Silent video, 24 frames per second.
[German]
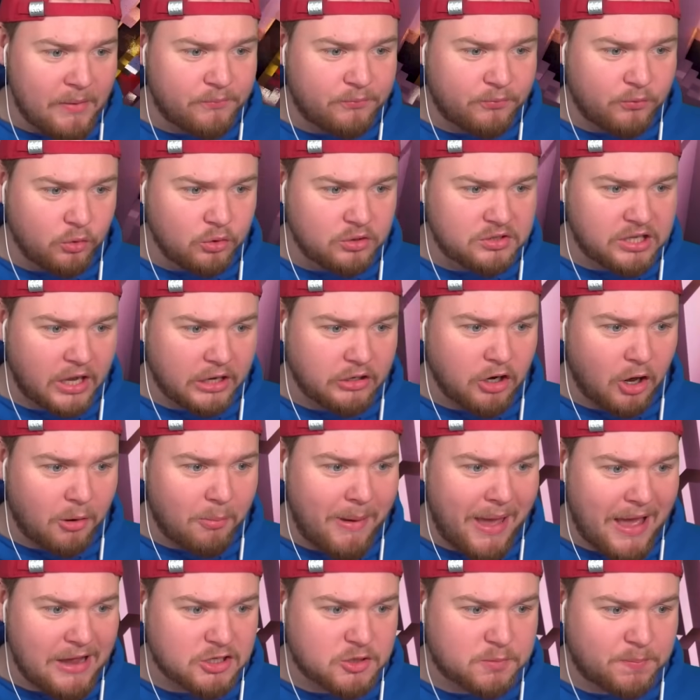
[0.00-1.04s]
am Flugzeug noch
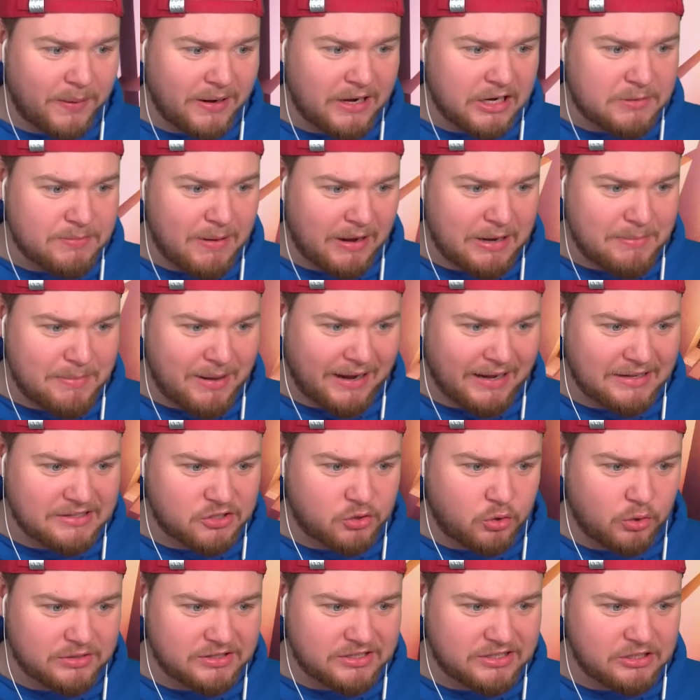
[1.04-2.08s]
mehr Spinnen. Ich mache hier mal
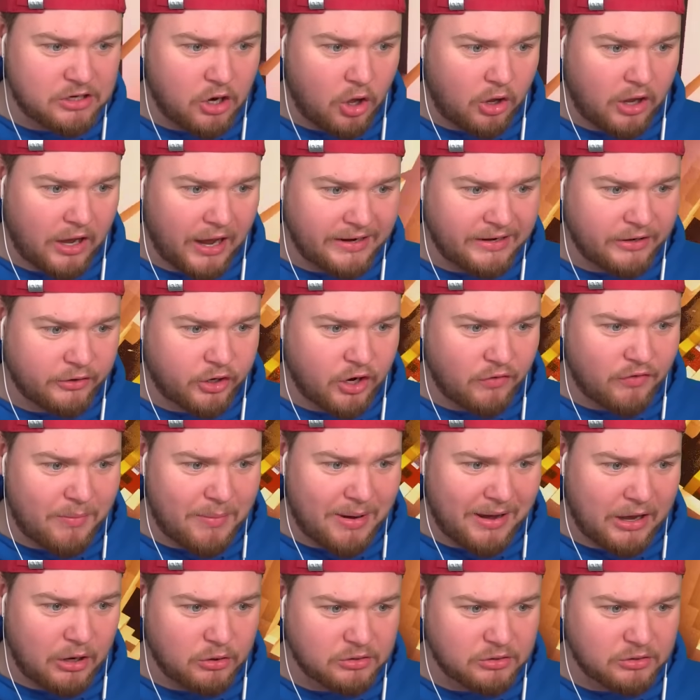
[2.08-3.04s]
ganz kurz ein Loch rein, dann können wir mal